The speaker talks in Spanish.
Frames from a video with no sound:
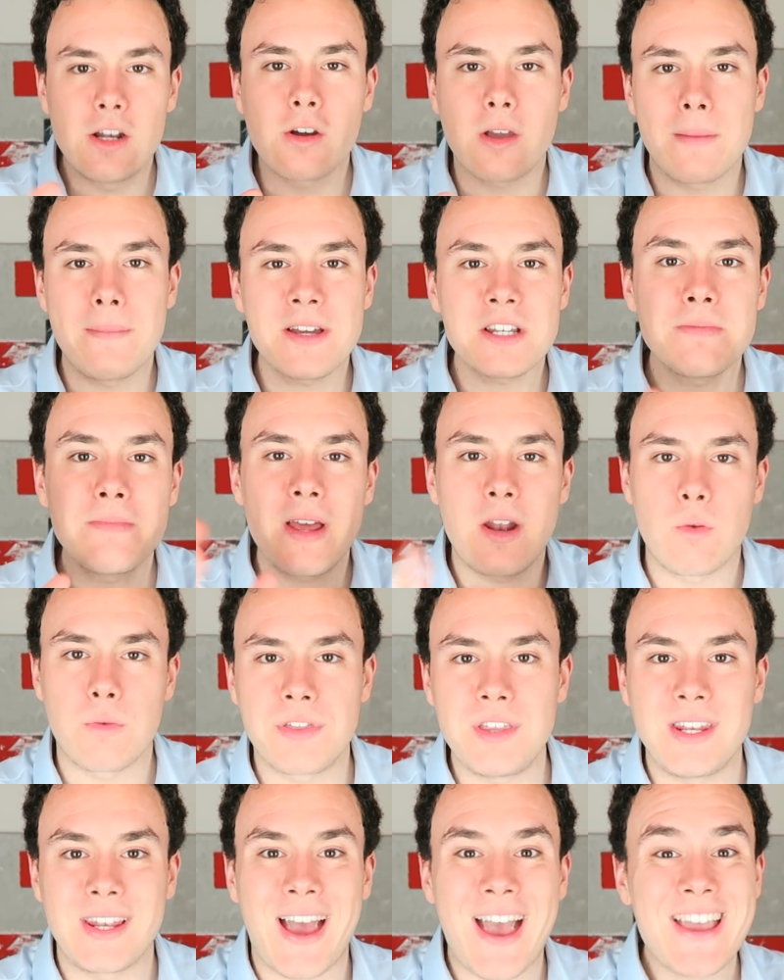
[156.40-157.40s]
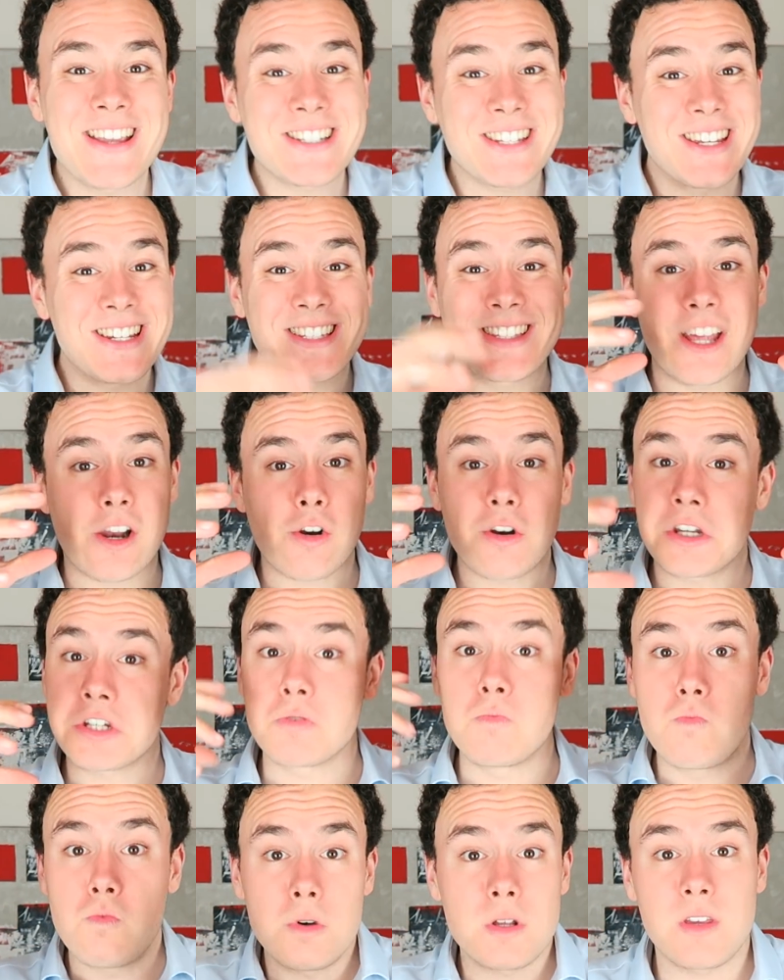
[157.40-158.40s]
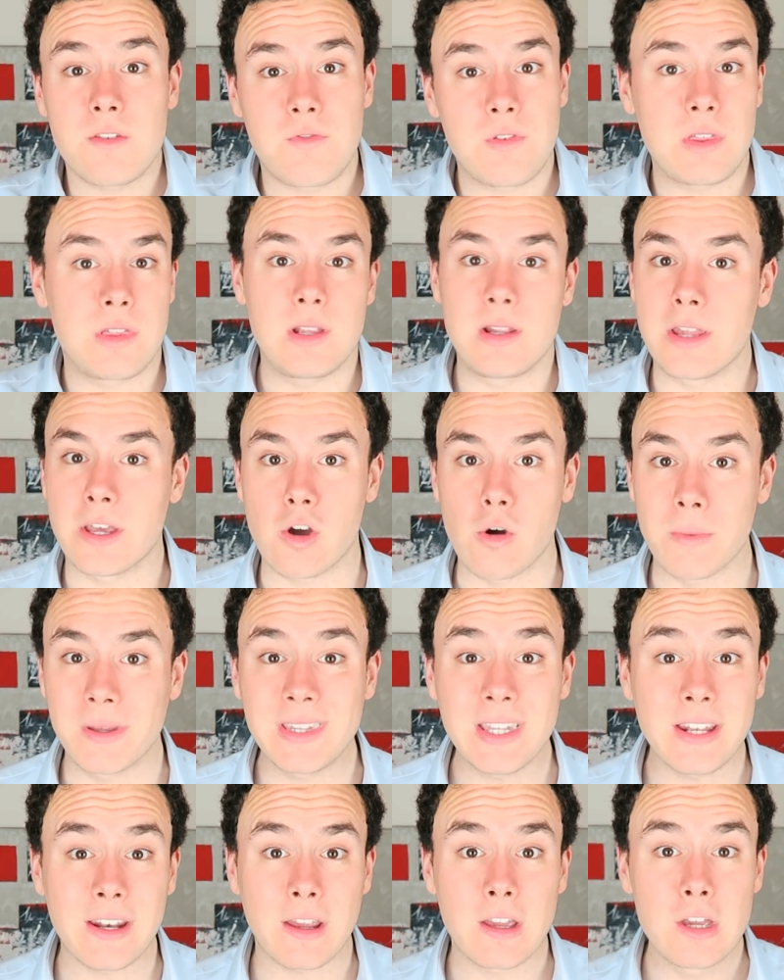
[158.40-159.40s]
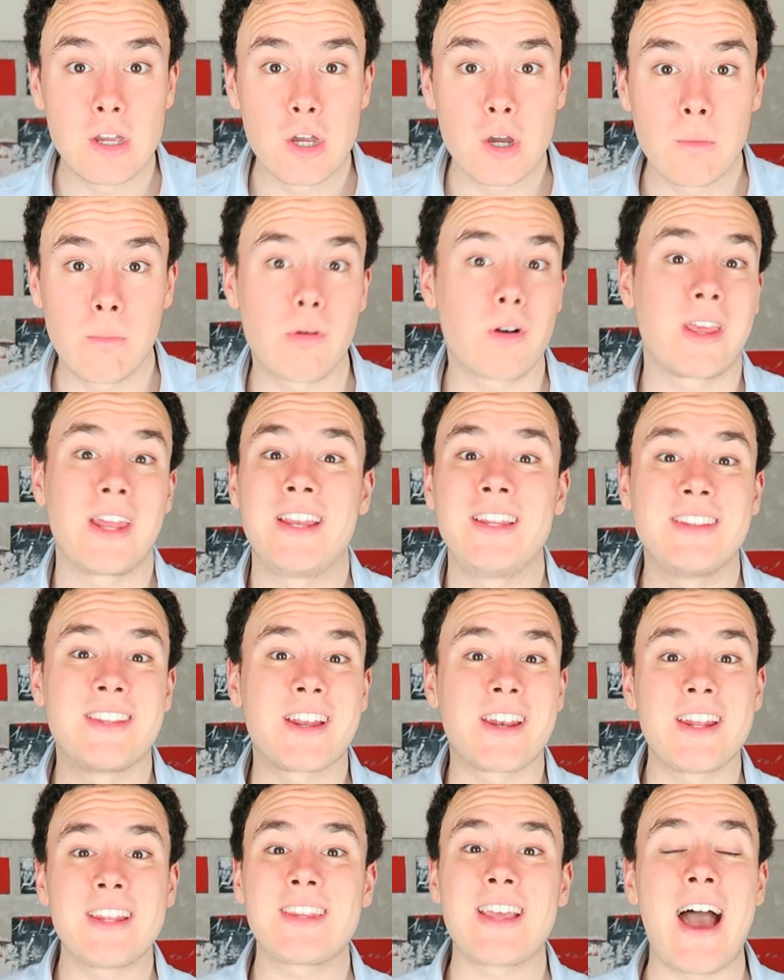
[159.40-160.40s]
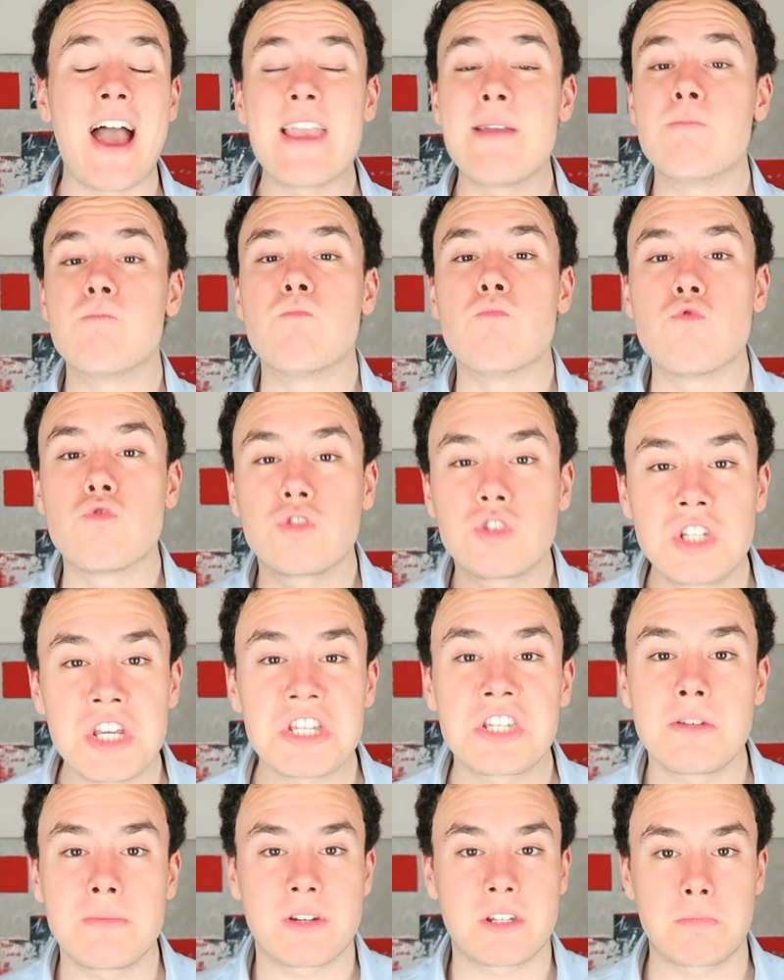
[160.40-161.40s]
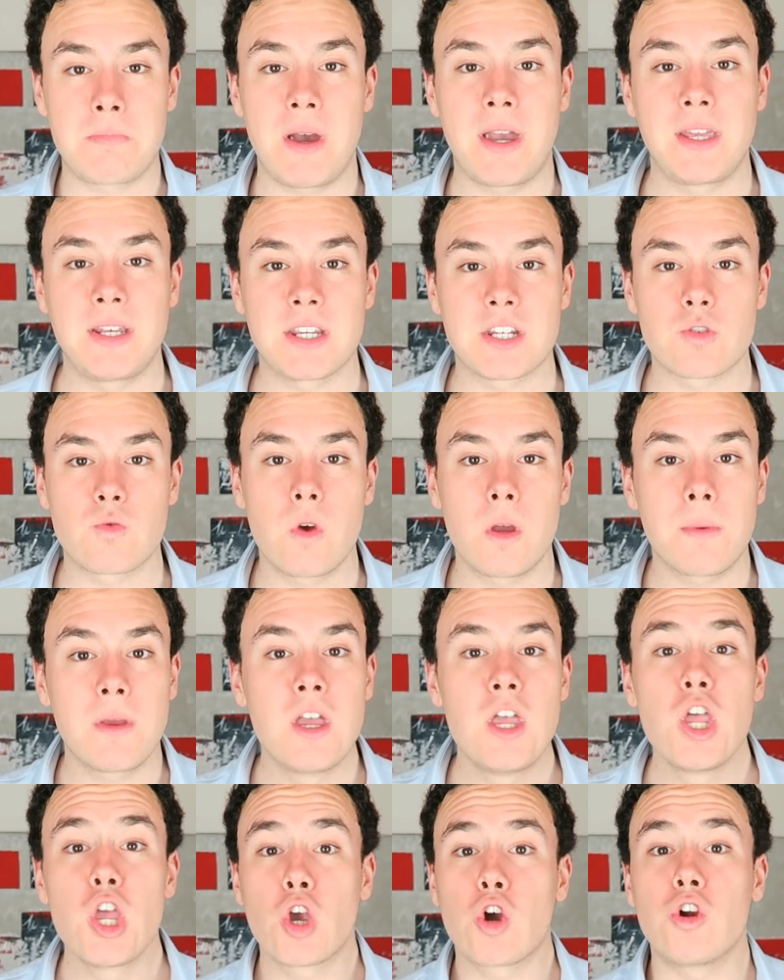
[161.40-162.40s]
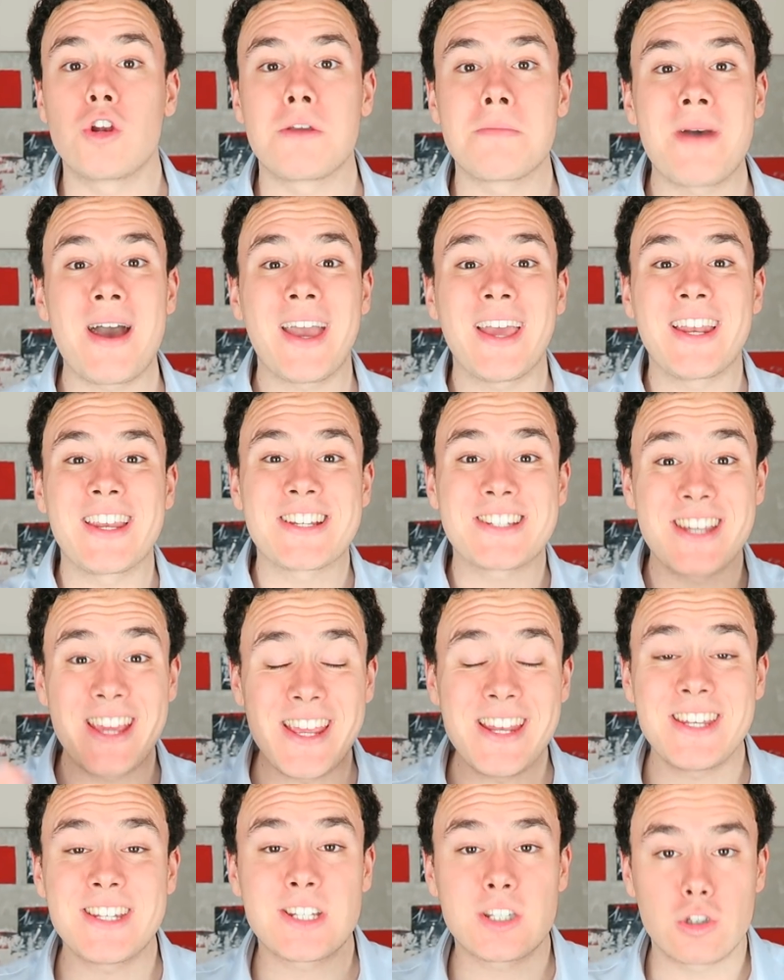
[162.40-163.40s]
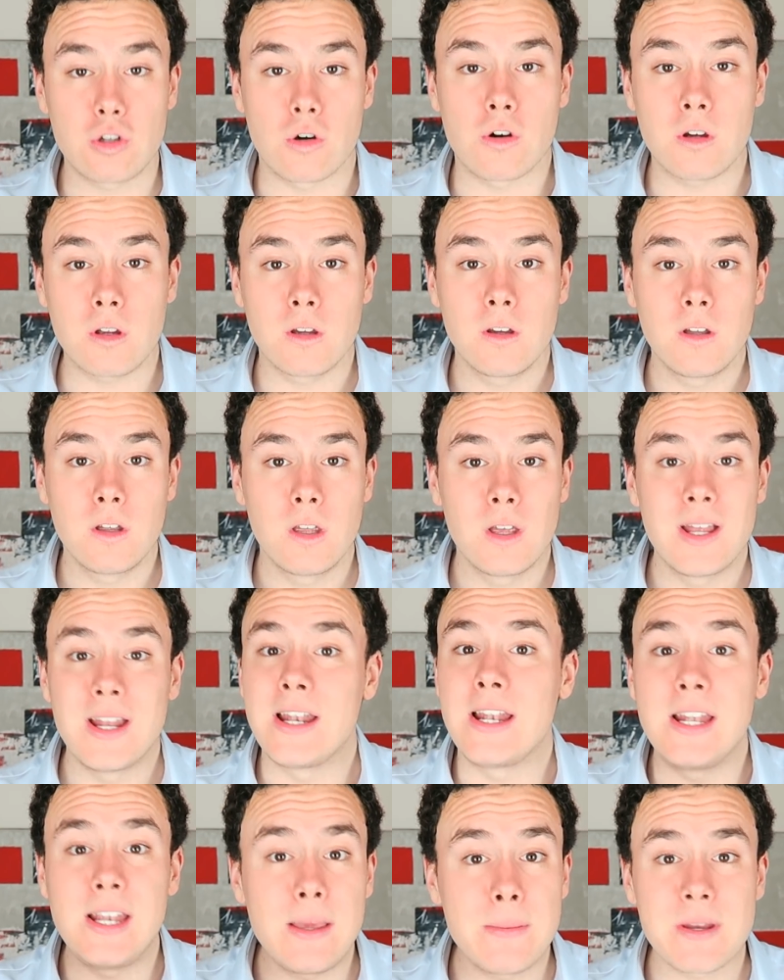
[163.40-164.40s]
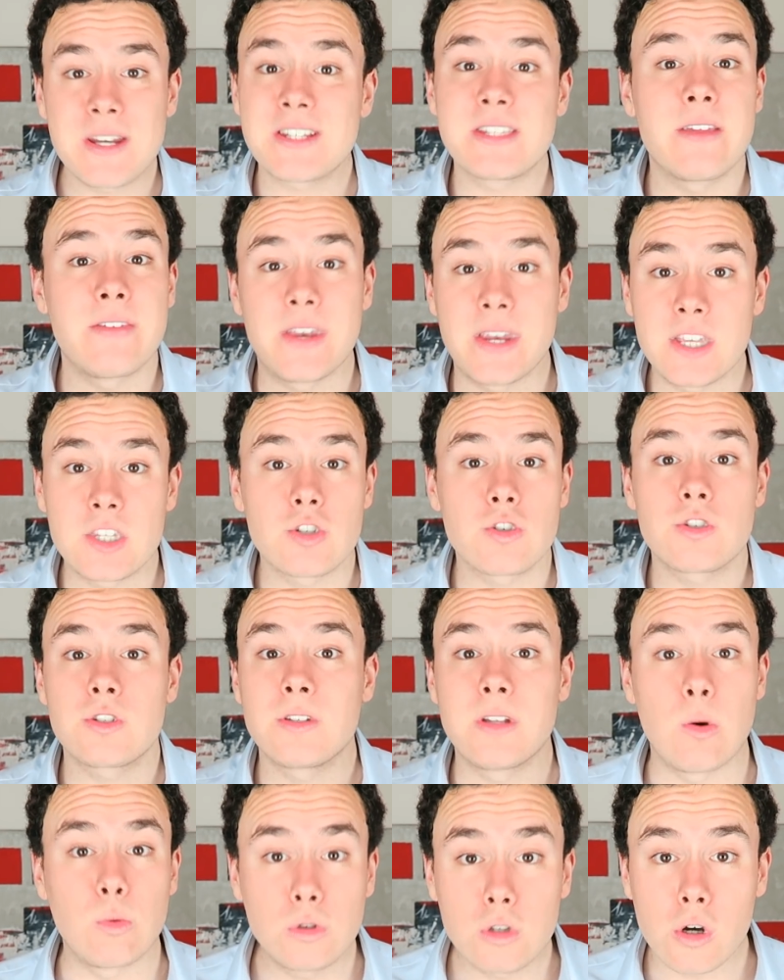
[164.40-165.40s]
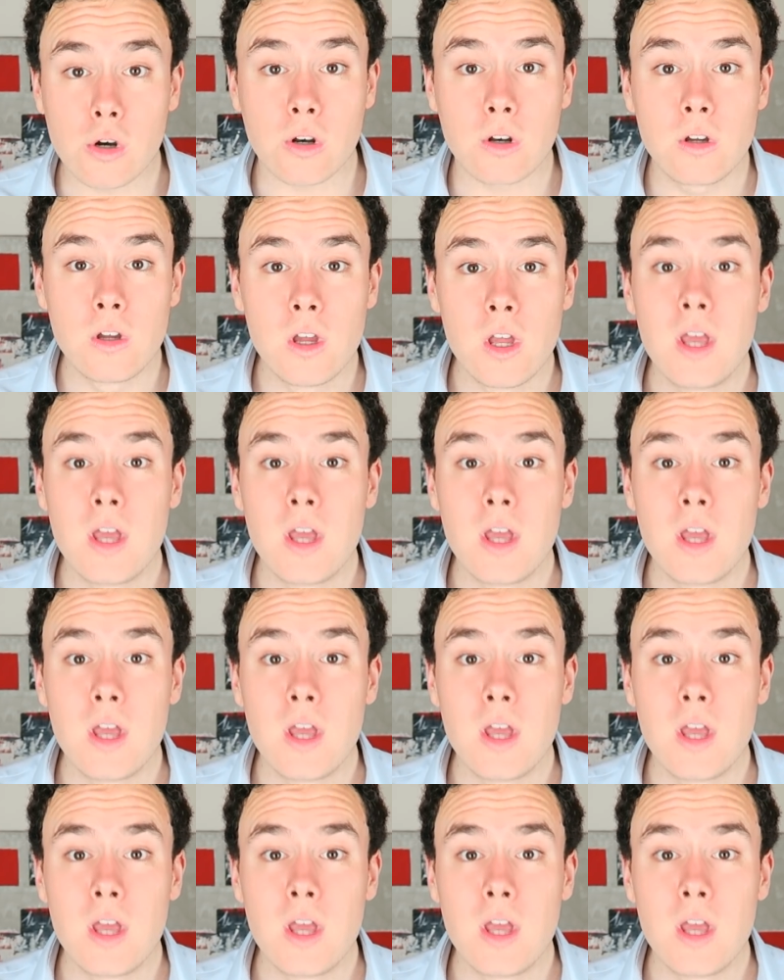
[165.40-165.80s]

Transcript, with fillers: Y lo que más me alucina es que este error es muy difícil de cometer, porque en Internet hay muchísimas páginas web con imágenes en stock libres de derechos de autor.